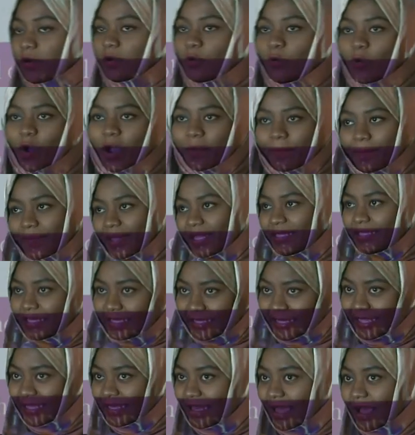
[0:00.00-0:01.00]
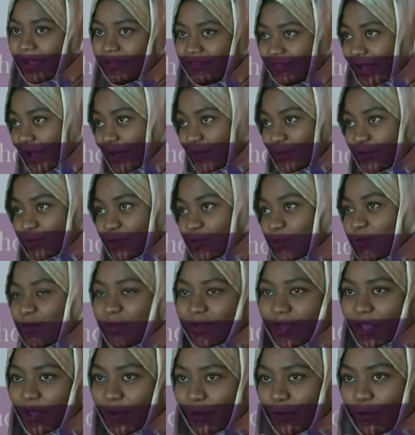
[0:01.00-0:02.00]
وحبينا الليله نعرضه
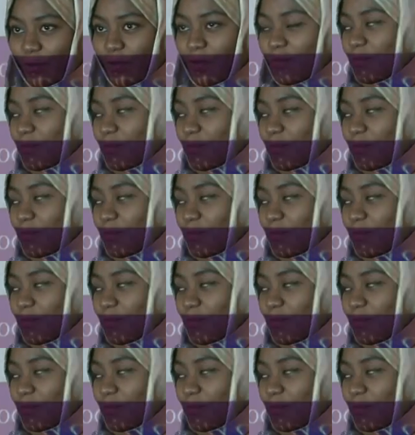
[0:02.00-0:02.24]
لكم